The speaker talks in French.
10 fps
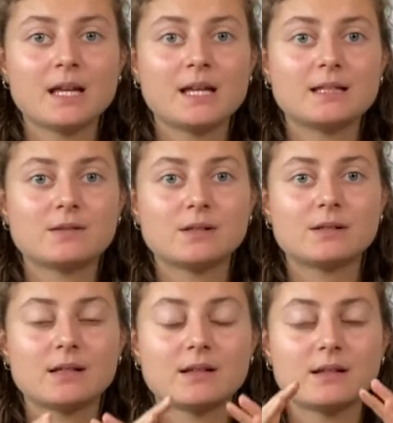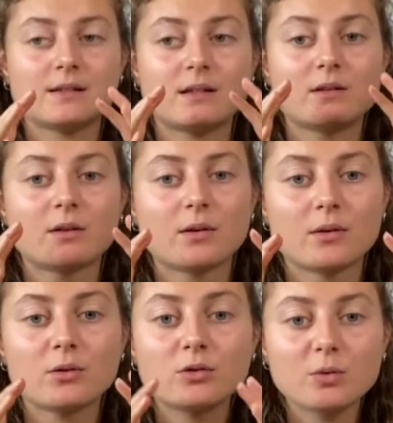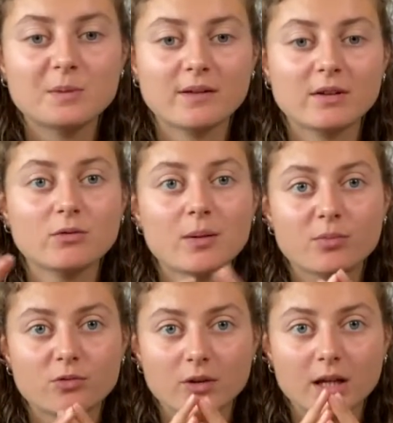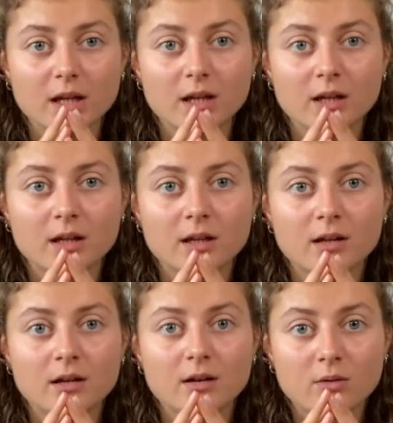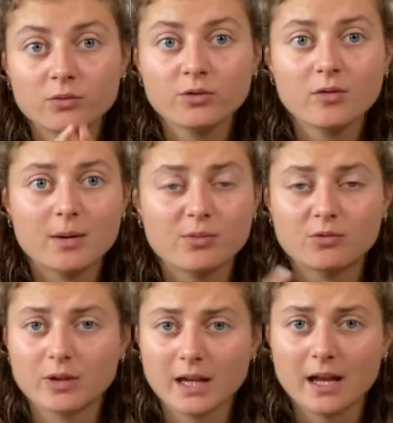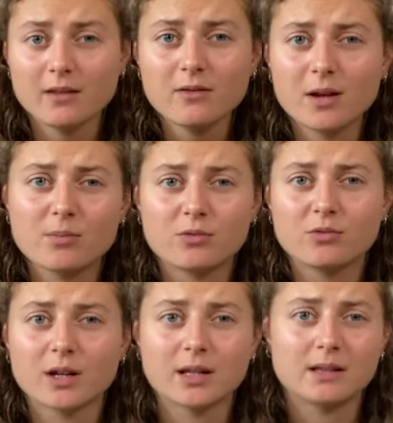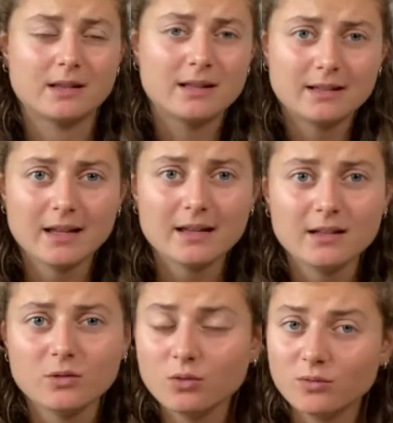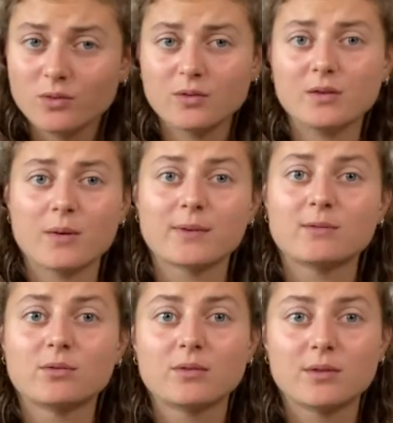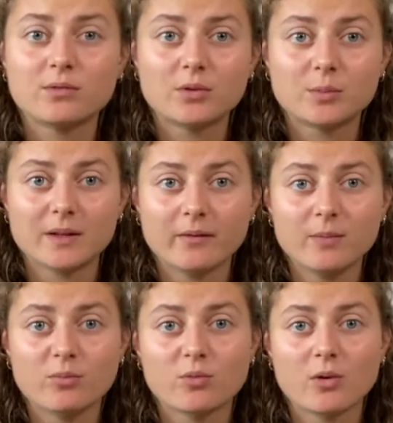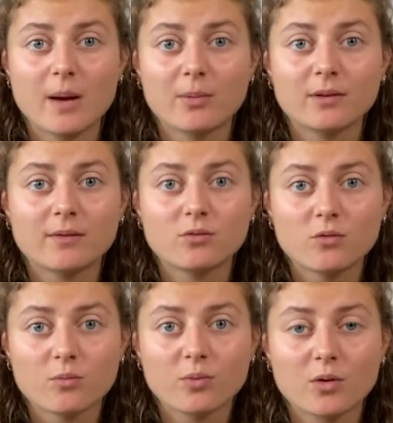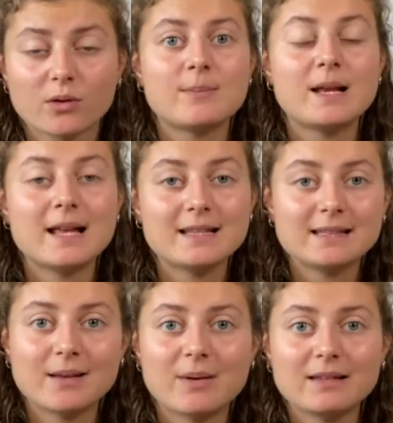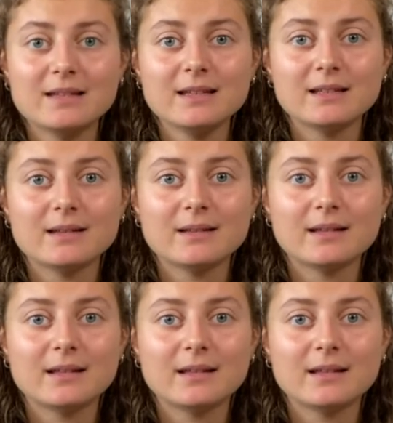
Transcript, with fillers: Et, cette, euh, auto-observation, elle peut durer longtemps, elle peut durer un an, elle peut durer des années, toute votre vie en fait, vous devez vous observer pour apprendre à vous comprendre. Mais l'année sabbatique,